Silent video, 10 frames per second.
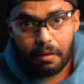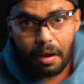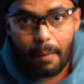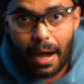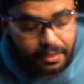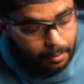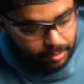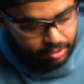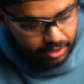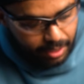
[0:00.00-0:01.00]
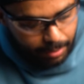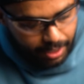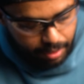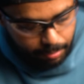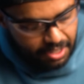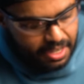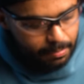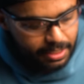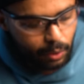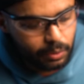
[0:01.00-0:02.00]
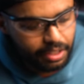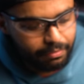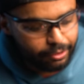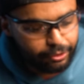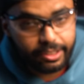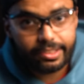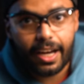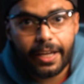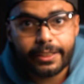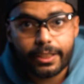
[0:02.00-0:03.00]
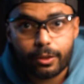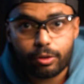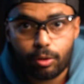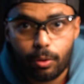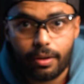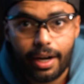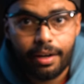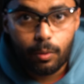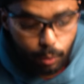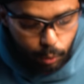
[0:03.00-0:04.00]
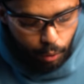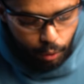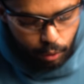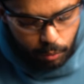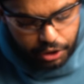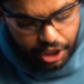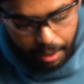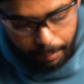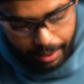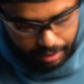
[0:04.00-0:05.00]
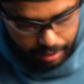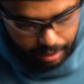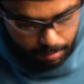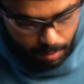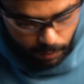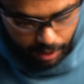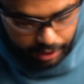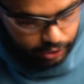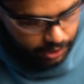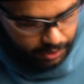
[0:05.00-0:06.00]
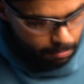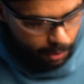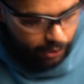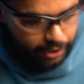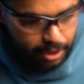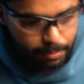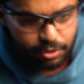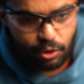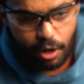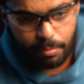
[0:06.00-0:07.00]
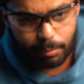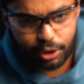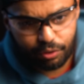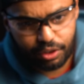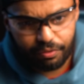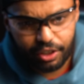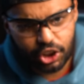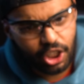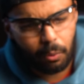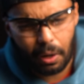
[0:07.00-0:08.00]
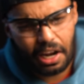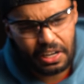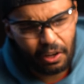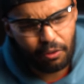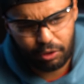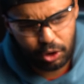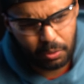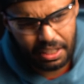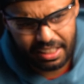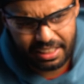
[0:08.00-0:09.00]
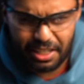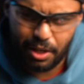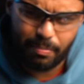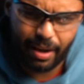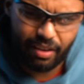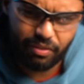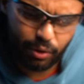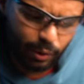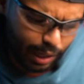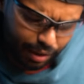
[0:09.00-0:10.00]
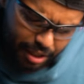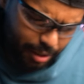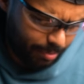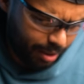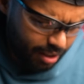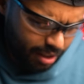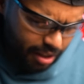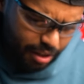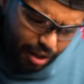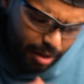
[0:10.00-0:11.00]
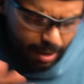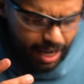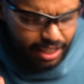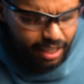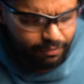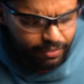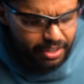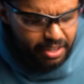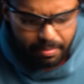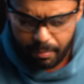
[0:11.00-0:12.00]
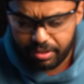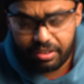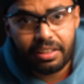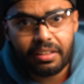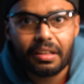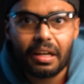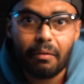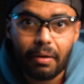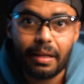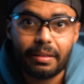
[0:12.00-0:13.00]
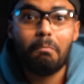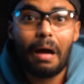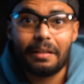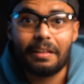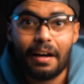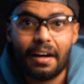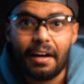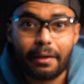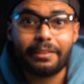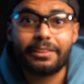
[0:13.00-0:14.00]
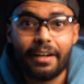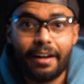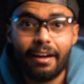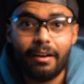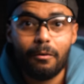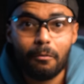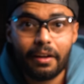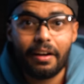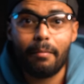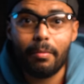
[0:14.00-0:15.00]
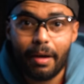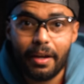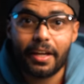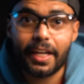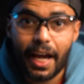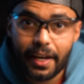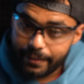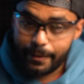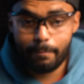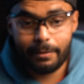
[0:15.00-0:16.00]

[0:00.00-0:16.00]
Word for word: والله ما ادري من صدقه من كذب بس احنا متعودين في السلسله اي شيء ترسلونه يكون حلو نجربه احنا ما ورانا شيء ما ورانا شيء بس اليوم يوم ان في جح والله اني خفت شوي قلت نعمه يا فيوار نعمه نعمة لا تلعب في النعمة بس قلت يا ولد بعدها كل جحة وكلها بما انك يعني تحب